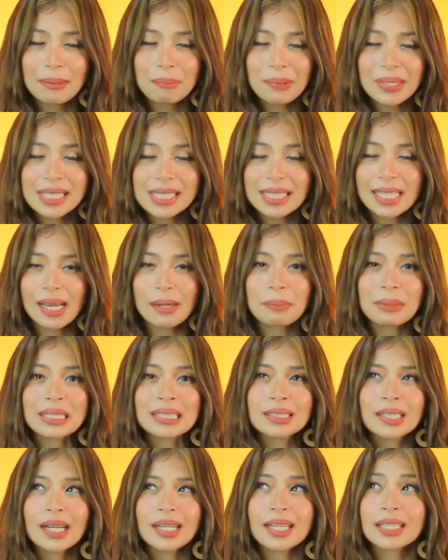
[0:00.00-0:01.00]
Pag sinabi
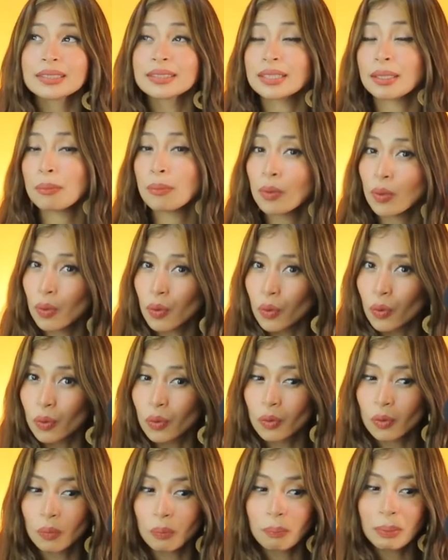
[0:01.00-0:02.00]
kong ang ganda mo,
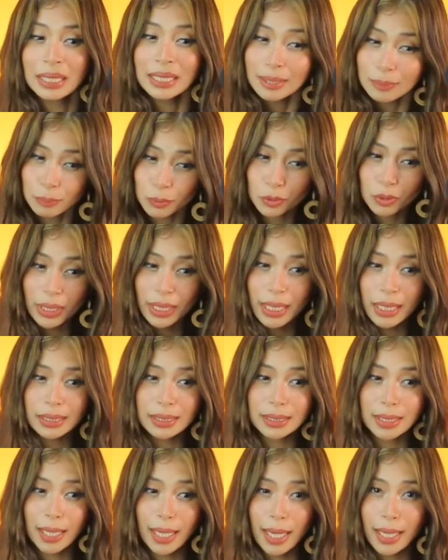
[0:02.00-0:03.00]
balik mo din,
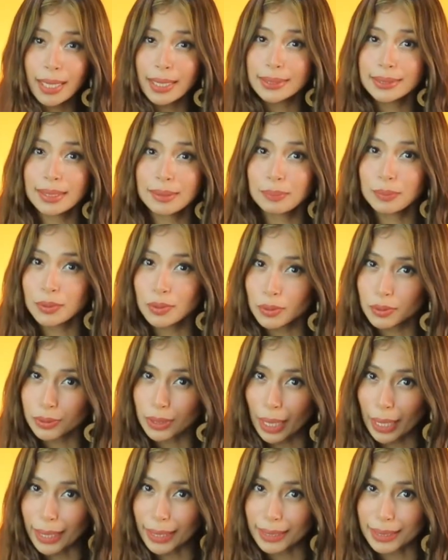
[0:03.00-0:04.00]
ang ganda mo
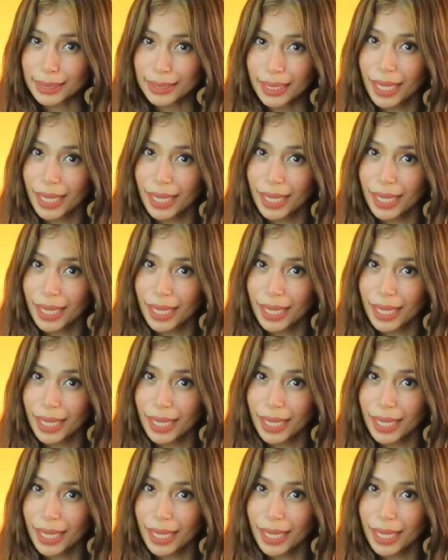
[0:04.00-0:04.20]
tonight.